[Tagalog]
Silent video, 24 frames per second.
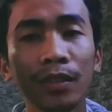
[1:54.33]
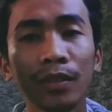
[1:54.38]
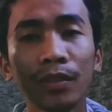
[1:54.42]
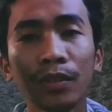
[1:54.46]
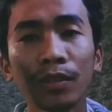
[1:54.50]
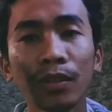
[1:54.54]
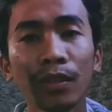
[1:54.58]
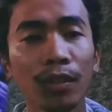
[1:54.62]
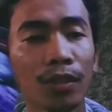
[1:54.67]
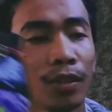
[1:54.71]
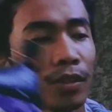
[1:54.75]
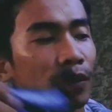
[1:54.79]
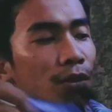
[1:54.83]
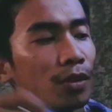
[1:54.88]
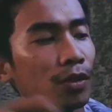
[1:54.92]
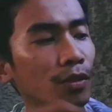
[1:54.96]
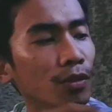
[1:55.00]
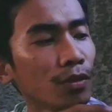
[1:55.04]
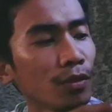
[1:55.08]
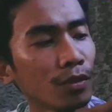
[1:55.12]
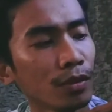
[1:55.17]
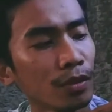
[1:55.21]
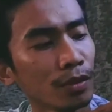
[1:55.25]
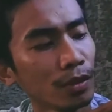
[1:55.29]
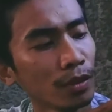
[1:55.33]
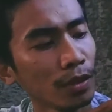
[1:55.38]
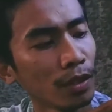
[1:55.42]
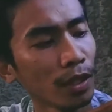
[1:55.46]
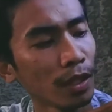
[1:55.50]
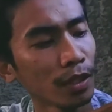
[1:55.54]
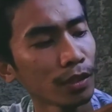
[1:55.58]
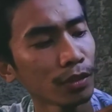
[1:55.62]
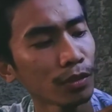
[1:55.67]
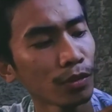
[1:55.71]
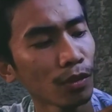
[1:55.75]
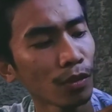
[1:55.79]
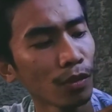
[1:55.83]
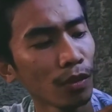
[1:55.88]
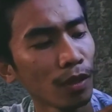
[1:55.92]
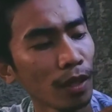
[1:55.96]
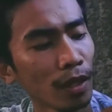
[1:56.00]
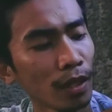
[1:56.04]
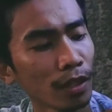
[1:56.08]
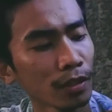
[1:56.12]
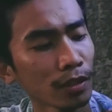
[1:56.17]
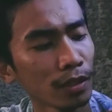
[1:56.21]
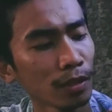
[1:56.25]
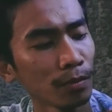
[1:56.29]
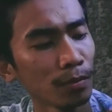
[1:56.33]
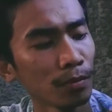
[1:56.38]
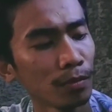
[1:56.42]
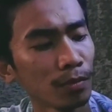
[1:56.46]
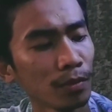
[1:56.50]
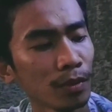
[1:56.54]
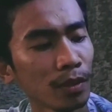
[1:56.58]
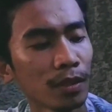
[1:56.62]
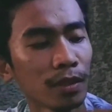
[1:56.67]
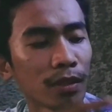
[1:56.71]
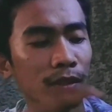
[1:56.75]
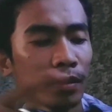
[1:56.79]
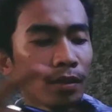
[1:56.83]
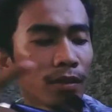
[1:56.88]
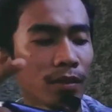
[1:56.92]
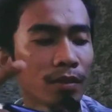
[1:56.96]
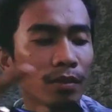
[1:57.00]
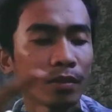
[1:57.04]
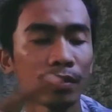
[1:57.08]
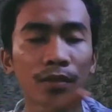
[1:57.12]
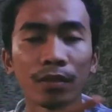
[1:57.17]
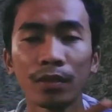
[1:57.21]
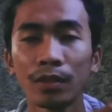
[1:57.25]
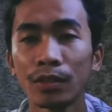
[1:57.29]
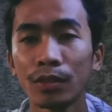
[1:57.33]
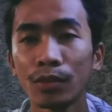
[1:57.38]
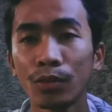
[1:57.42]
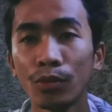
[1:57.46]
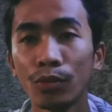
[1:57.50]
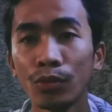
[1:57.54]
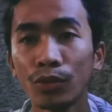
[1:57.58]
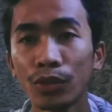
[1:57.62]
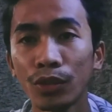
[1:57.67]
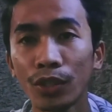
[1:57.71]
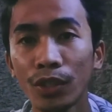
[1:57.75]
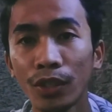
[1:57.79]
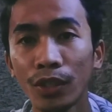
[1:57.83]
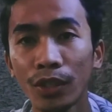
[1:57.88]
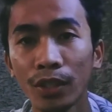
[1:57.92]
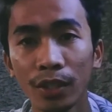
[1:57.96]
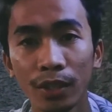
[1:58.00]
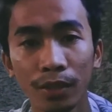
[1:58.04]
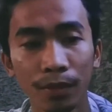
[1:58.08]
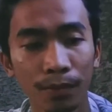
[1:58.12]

So, ito yung Castrol Active scooter.